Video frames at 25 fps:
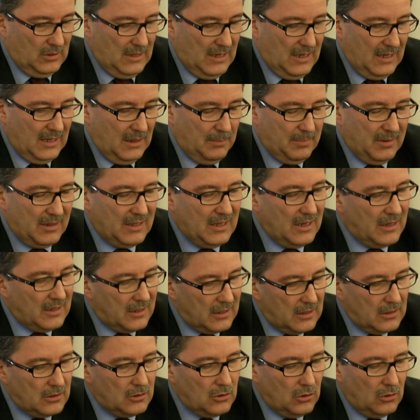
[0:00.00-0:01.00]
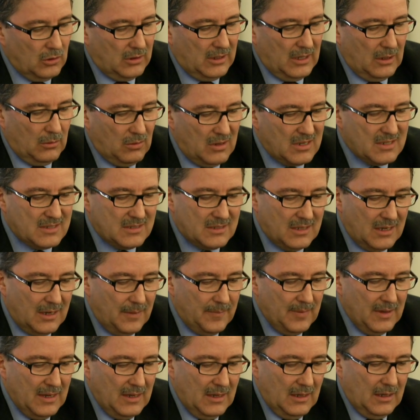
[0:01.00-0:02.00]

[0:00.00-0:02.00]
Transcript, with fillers: dare, perché credo che questa